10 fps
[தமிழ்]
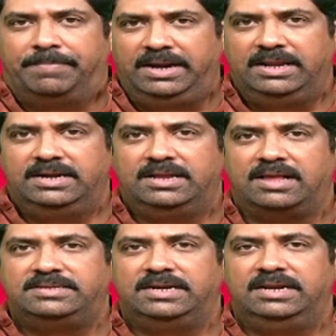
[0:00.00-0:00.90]
பன்னிரண்டு
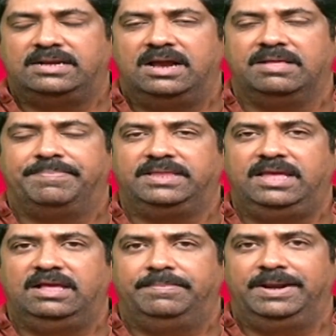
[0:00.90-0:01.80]
ராசிகளுக்கான
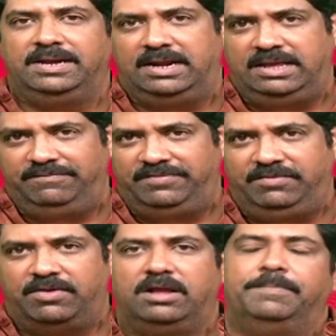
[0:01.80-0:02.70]
பிரத்யேக பலன்களை
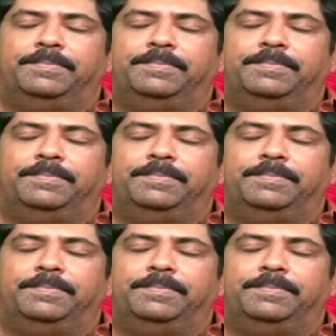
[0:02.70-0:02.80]
விரிவாக